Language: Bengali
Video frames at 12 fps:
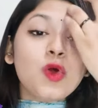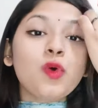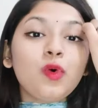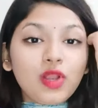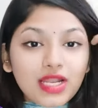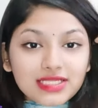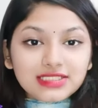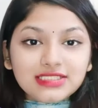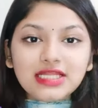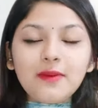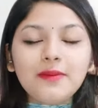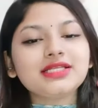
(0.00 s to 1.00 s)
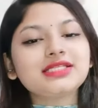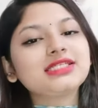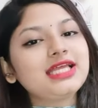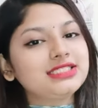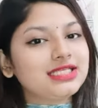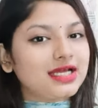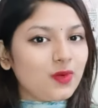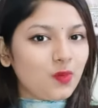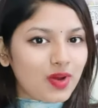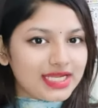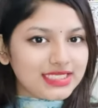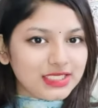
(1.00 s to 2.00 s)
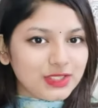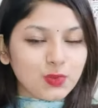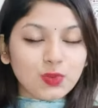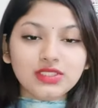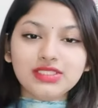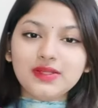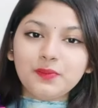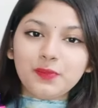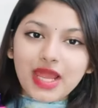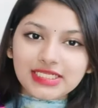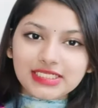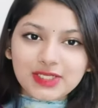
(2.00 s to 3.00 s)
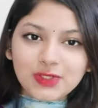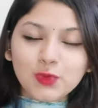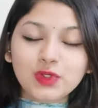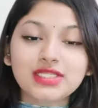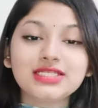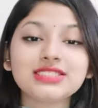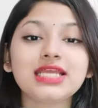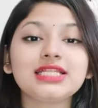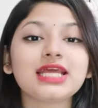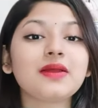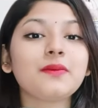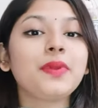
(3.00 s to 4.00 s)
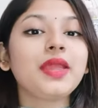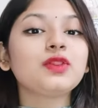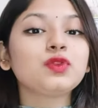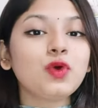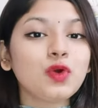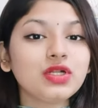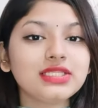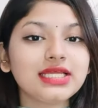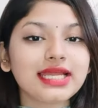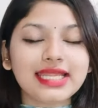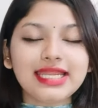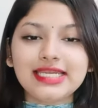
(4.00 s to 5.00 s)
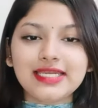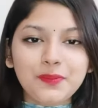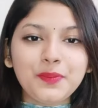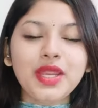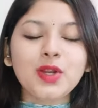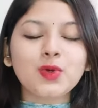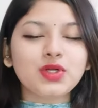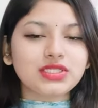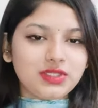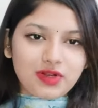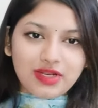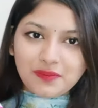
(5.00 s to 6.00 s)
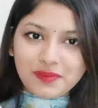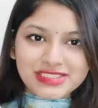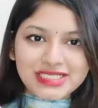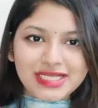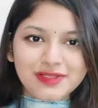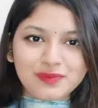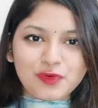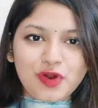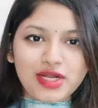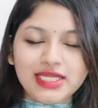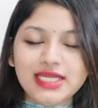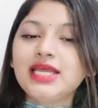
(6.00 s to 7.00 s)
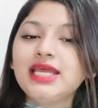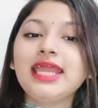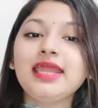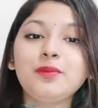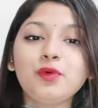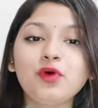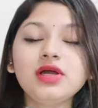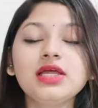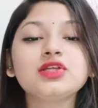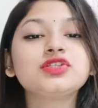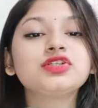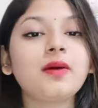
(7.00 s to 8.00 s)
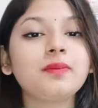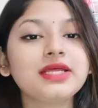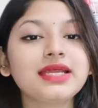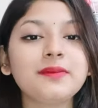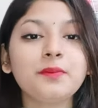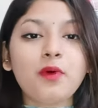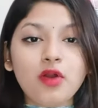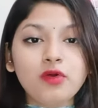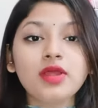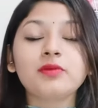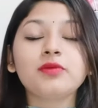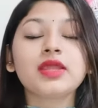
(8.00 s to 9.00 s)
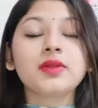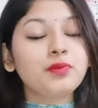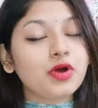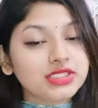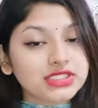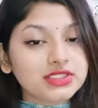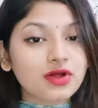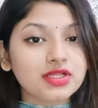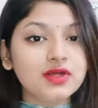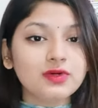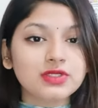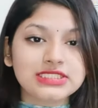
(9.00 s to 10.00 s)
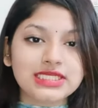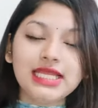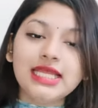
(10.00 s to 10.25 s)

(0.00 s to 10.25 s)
কোলাজেনটা আমাদের স্কিনটাকে হোয়াইটেনিং করতে ব্রাইটেনিং করতে স্কিনটাকে ভেতর থেকে রিপেয়ার করতে অনেক বেশি হেল্প করে এবং সব থেকে বড় এবং ইম্পর্টেন্ট কথা হচ্ছে